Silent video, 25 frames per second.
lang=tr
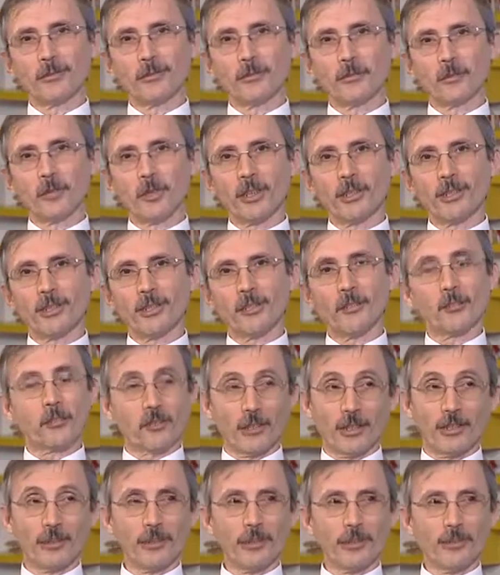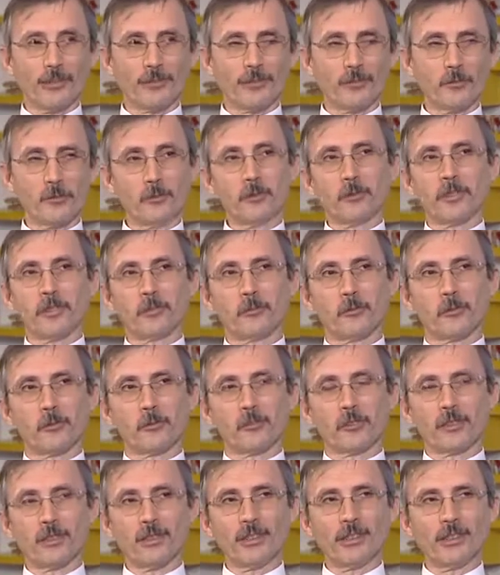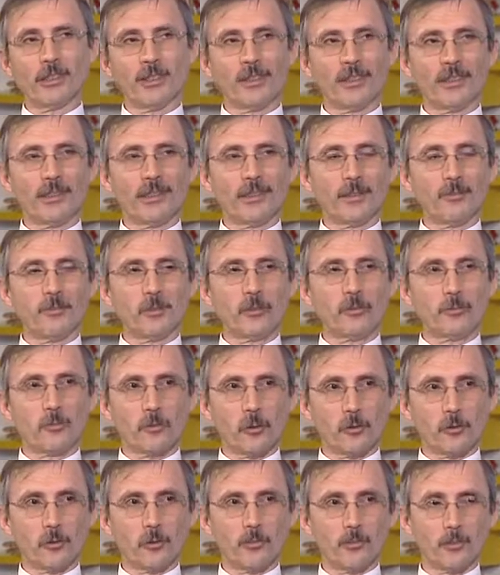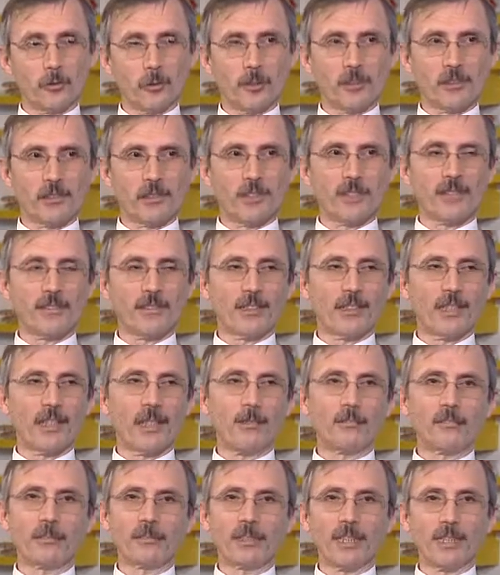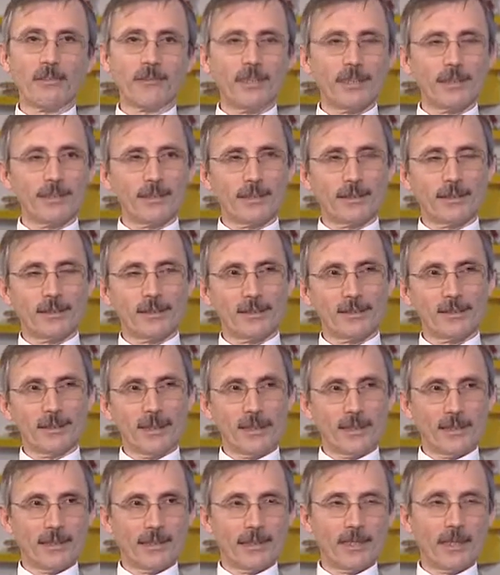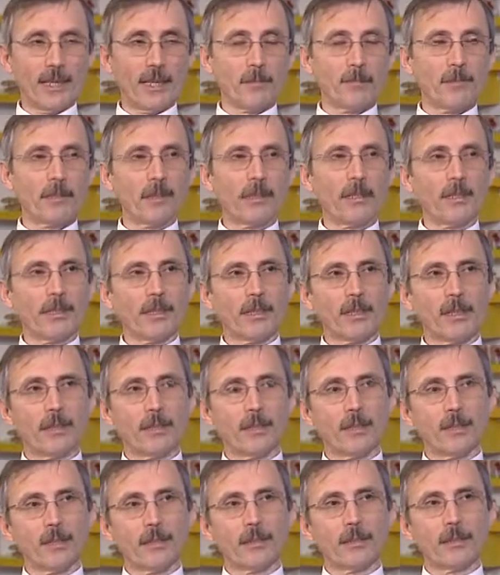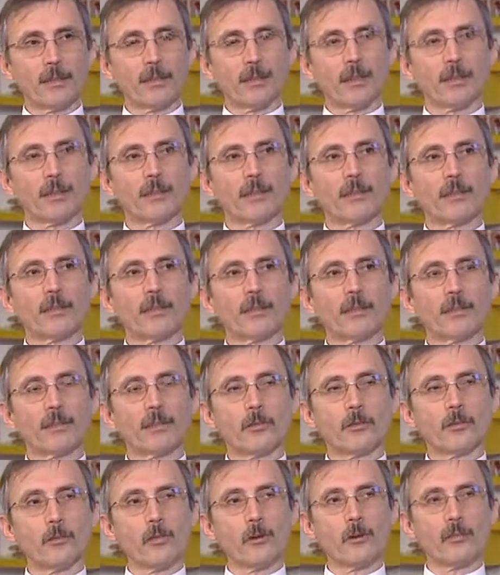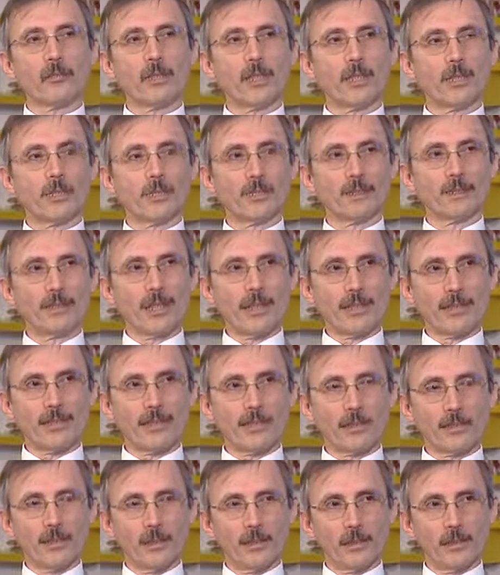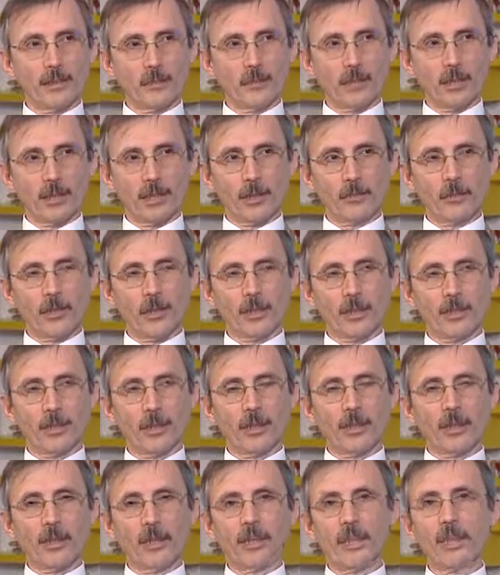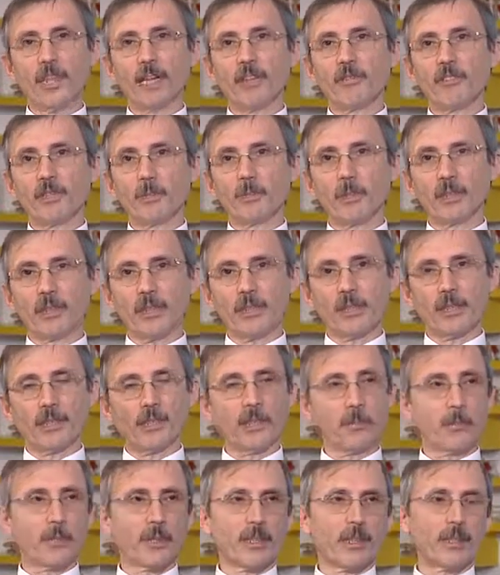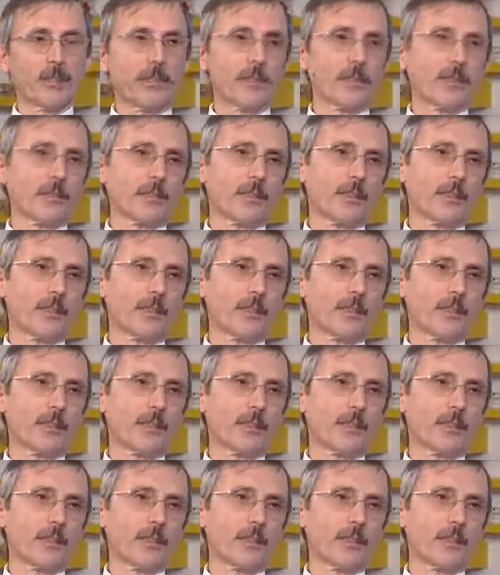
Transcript: e, burada inşallah ümit ediyoruz ki bir çözüm bulacağız. Hı hı. Hem devlet desteği hem de e, özel desteklerle beraber ilave binalar yaparak